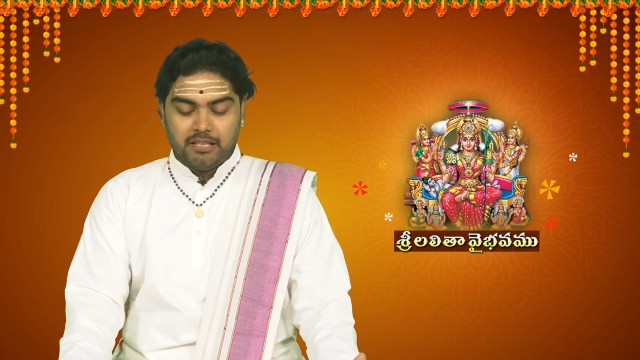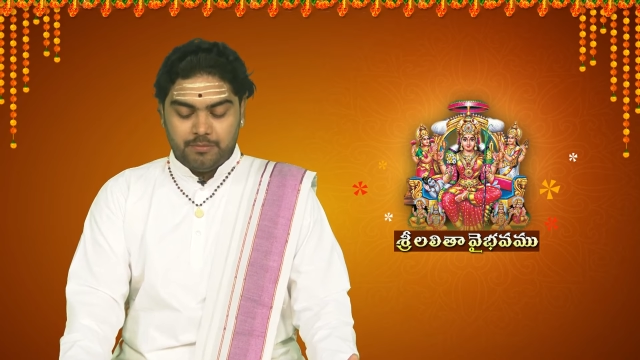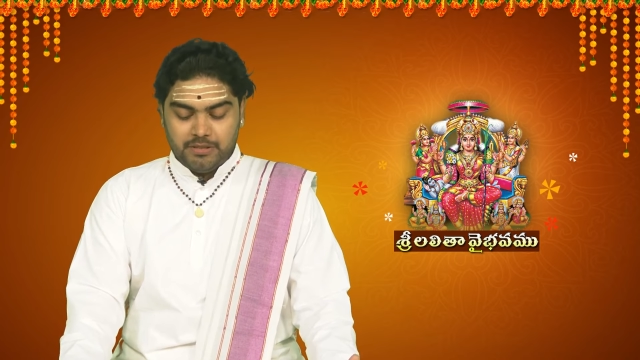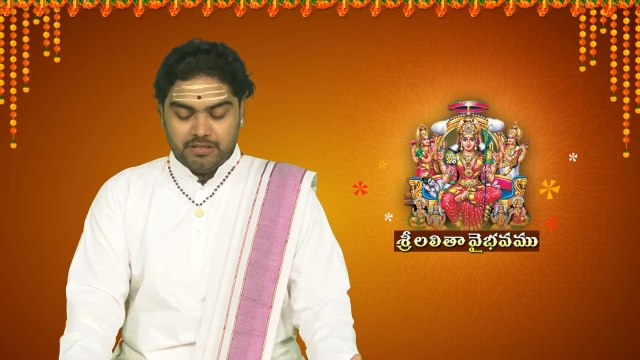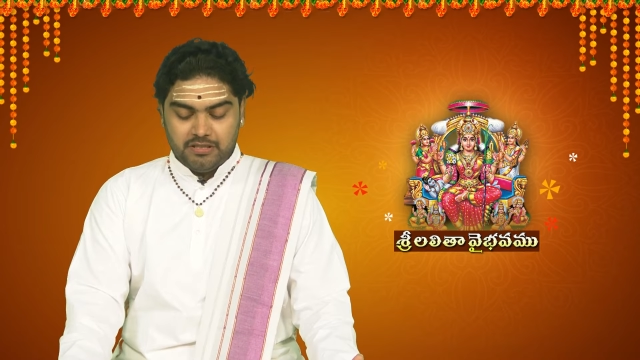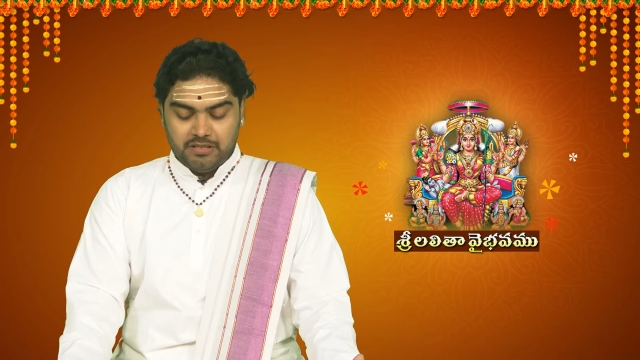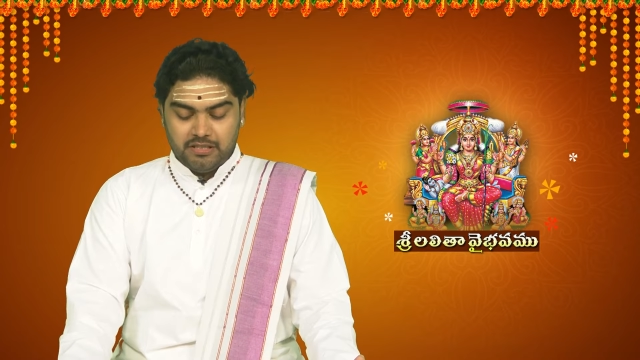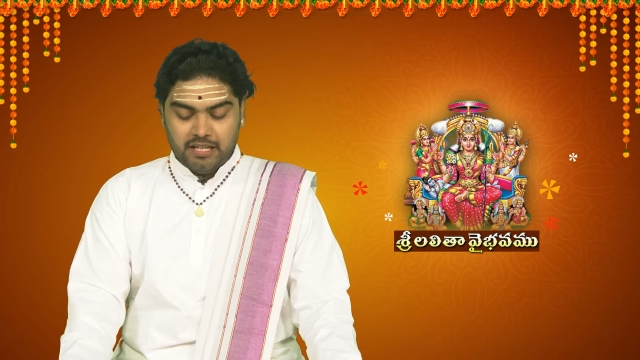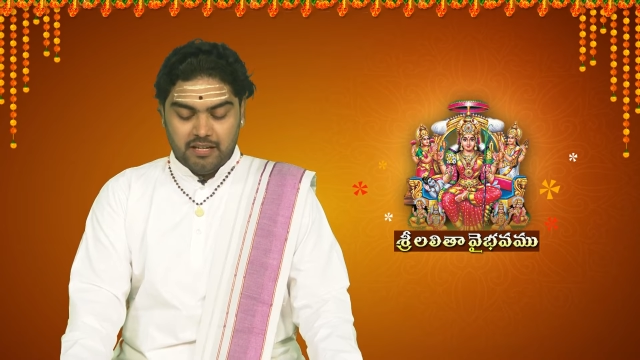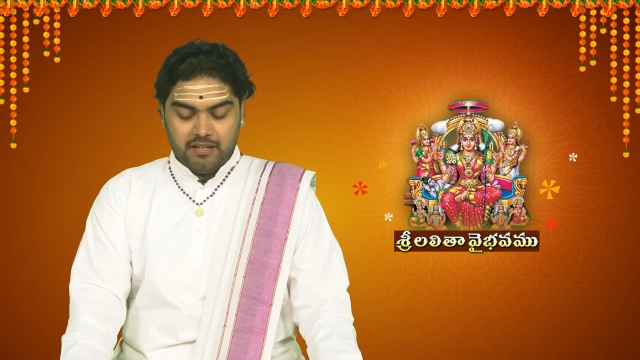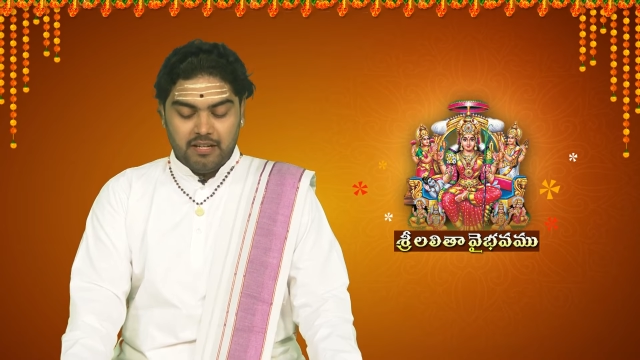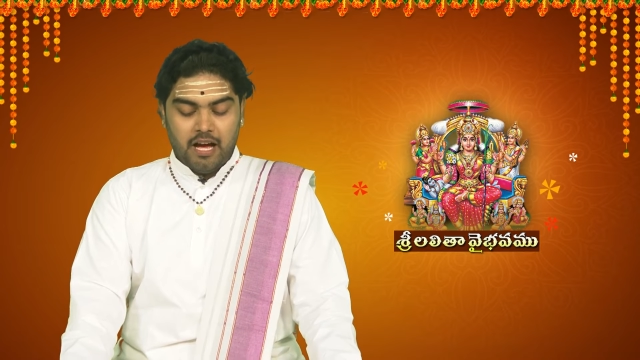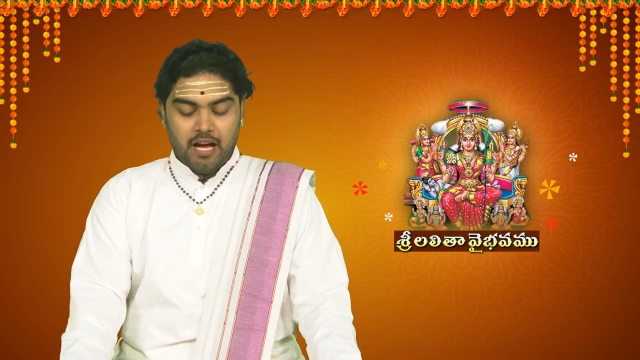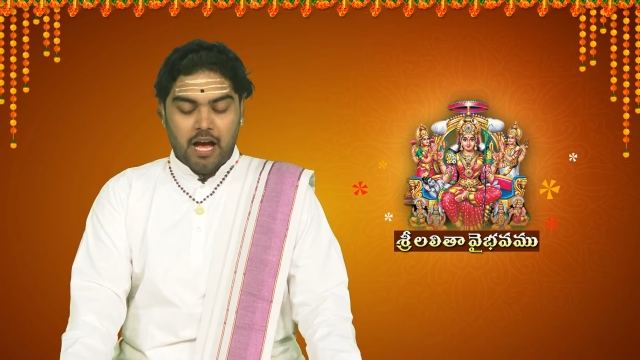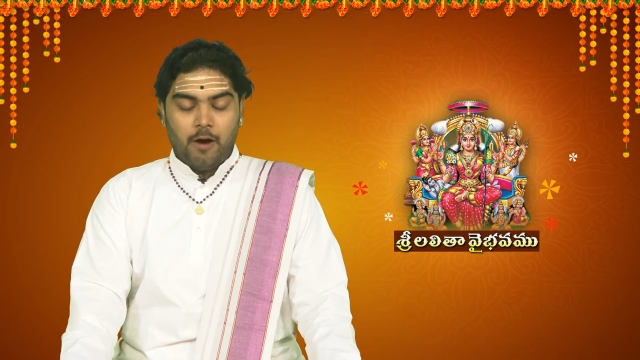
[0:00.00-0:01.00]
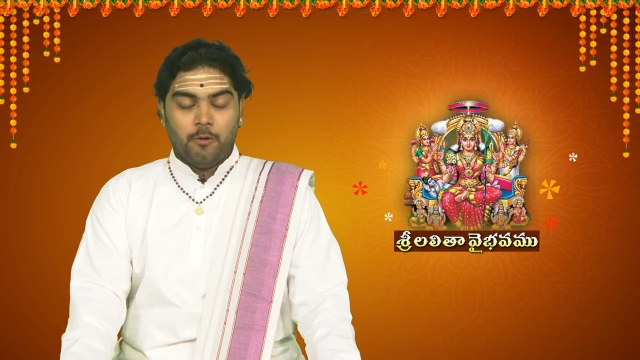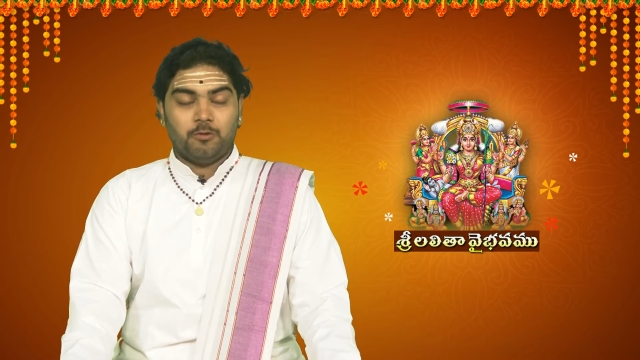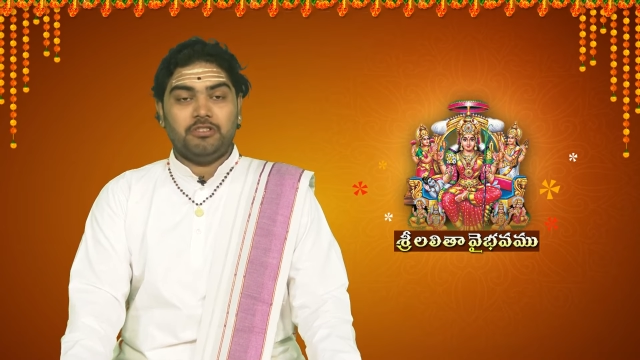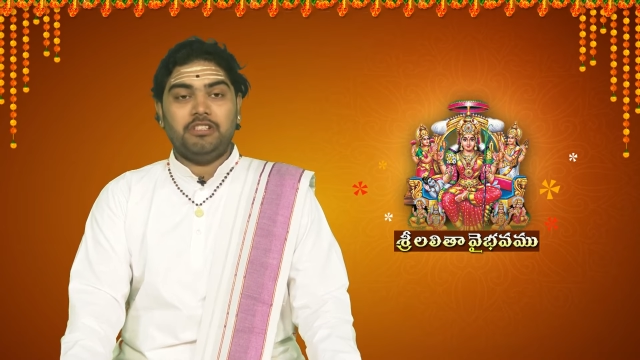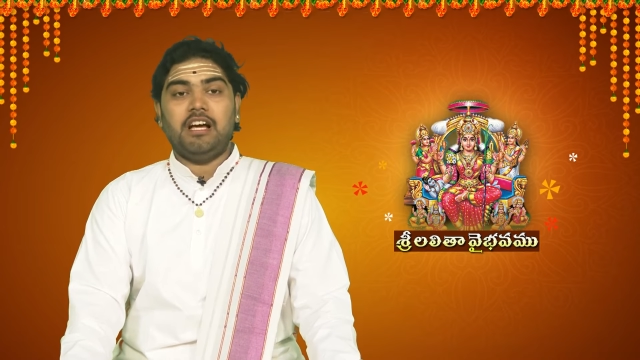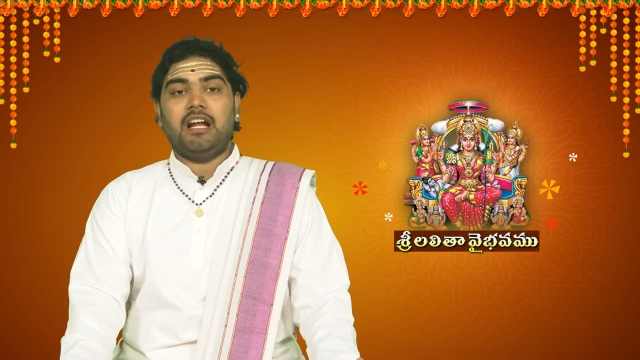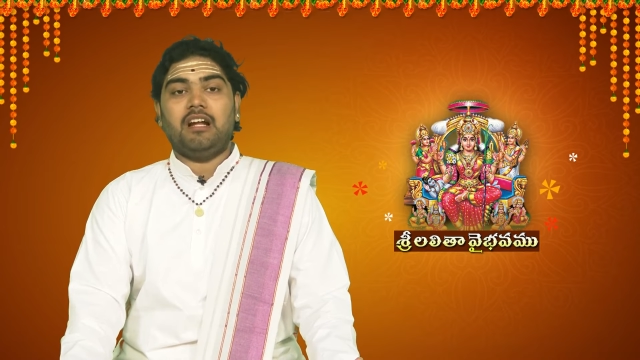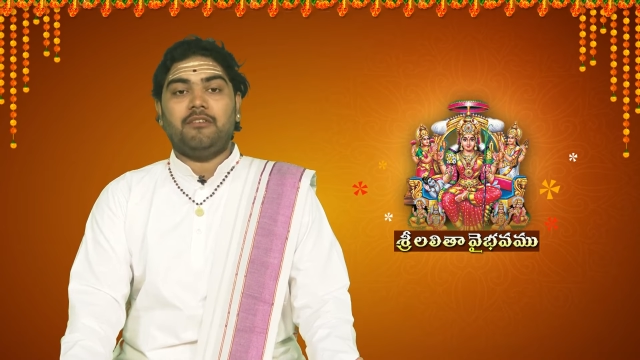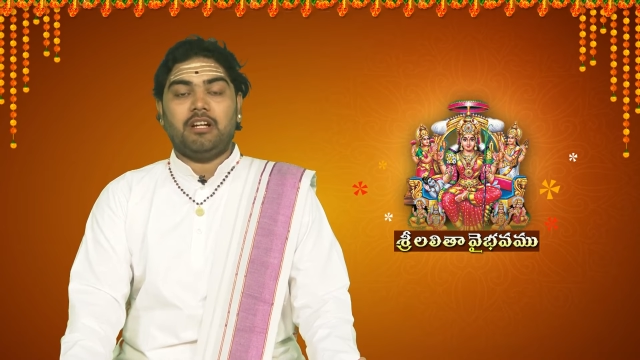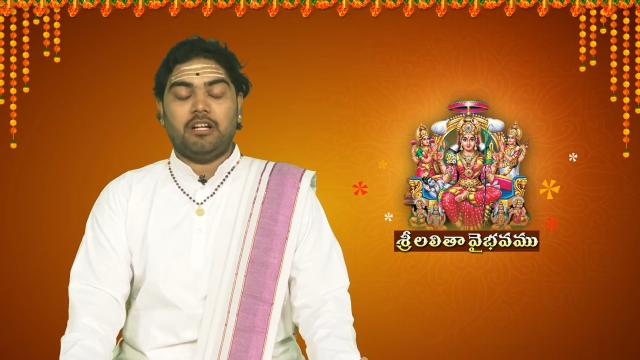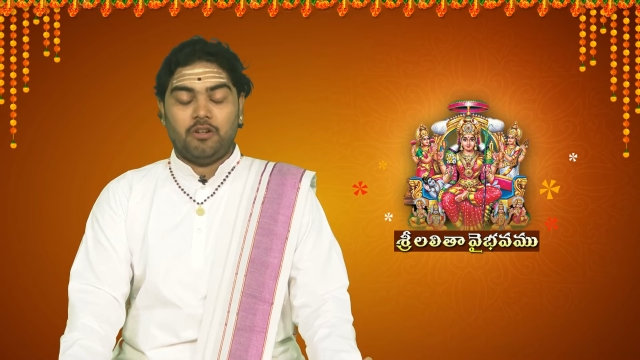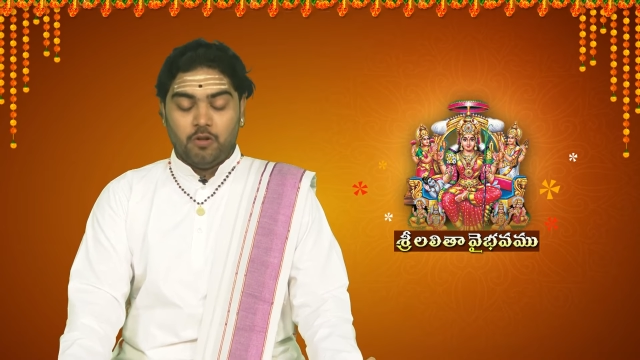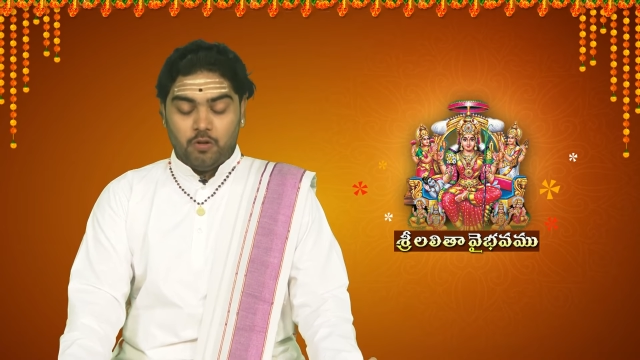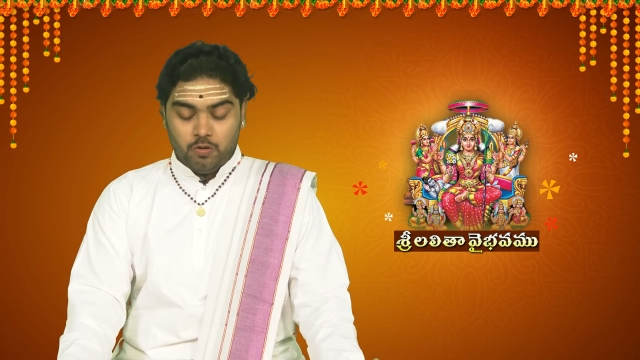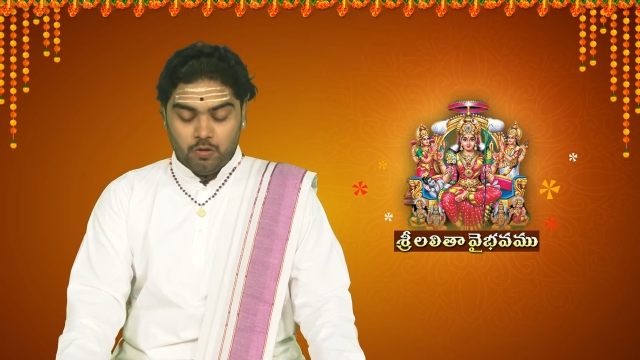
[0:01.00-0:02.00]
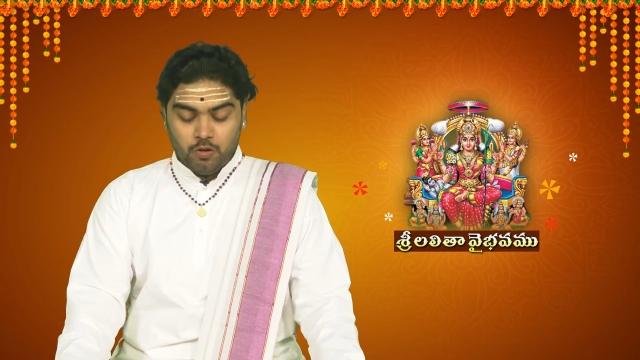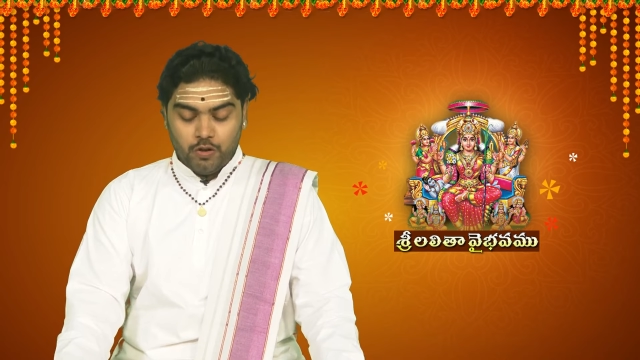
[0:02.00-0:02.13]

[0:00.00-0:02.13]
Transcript: కనిపించిందిట ఆ ఉద్యానవనంలో